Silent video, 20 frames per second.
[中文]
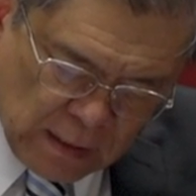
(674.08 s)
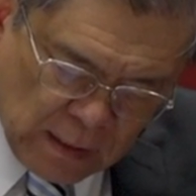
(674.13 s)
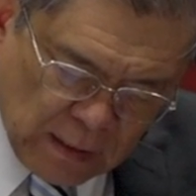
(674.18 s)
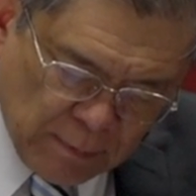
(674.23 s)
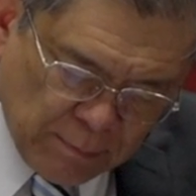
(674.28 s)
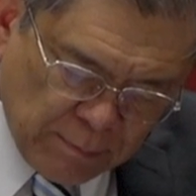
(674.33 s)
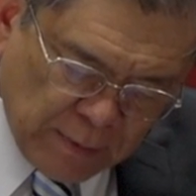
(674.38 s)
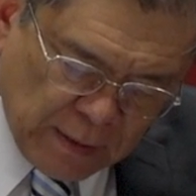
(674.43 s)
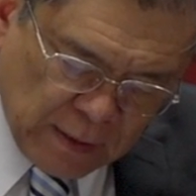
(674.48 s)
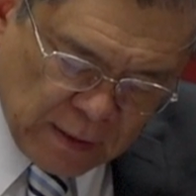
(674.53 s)

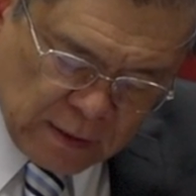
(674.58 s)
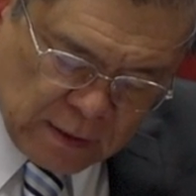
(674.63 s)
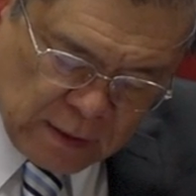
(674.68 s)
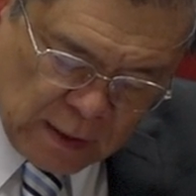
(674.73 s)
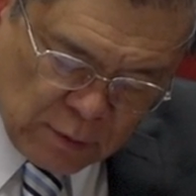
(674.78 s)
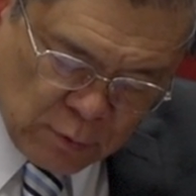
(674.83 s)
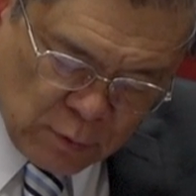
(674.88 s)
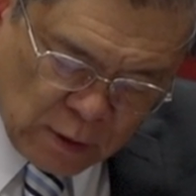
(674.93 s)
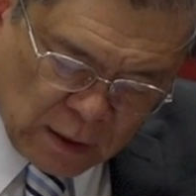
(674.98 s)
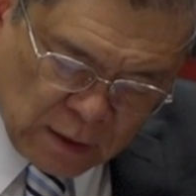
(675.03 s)
啊，彼得
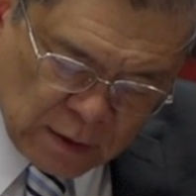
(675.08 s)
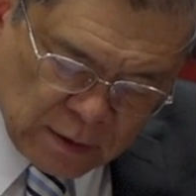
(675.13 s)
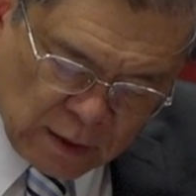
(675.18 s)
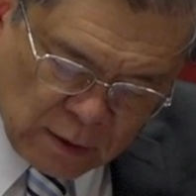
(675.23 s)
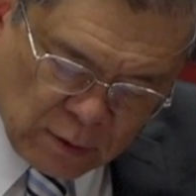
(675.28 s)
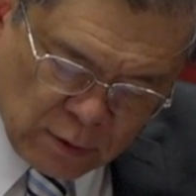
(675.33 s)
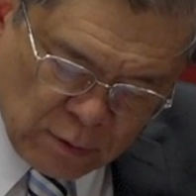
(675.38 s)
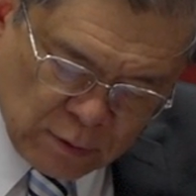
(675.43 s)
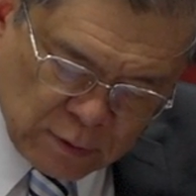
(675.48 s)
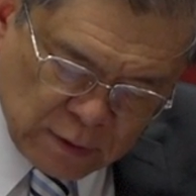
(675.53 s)
前书二
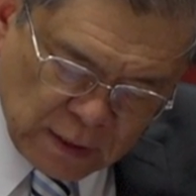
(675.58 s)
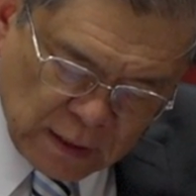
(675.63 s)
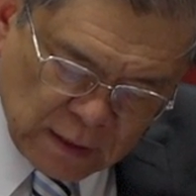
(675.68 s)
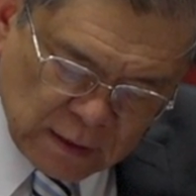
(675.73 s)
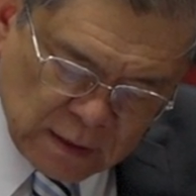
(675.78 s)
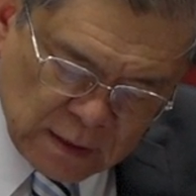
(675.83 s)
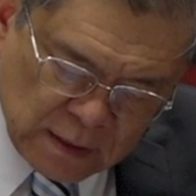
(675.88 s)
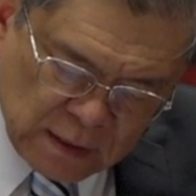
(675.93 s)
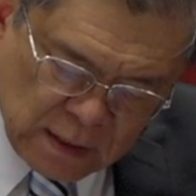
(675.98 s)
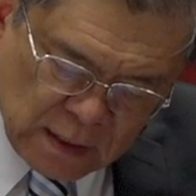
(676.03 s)
章六节，
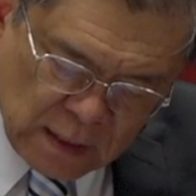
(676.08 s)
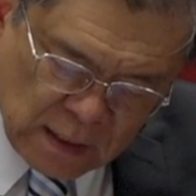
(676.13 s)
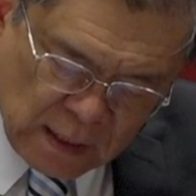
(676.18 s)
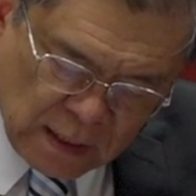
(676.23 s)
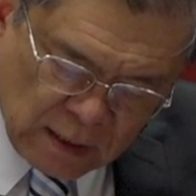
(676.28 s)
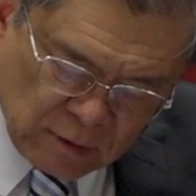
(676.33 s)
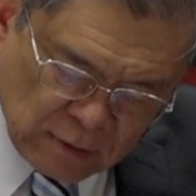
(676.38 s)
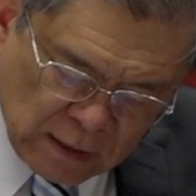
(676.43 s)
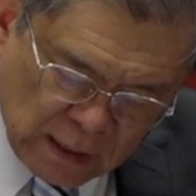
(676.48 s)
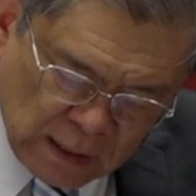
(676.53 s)
信
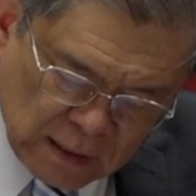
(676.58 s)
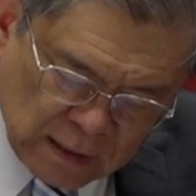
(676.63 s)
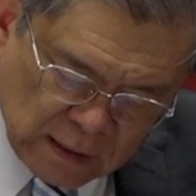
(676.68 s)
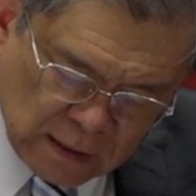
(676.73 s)
靠他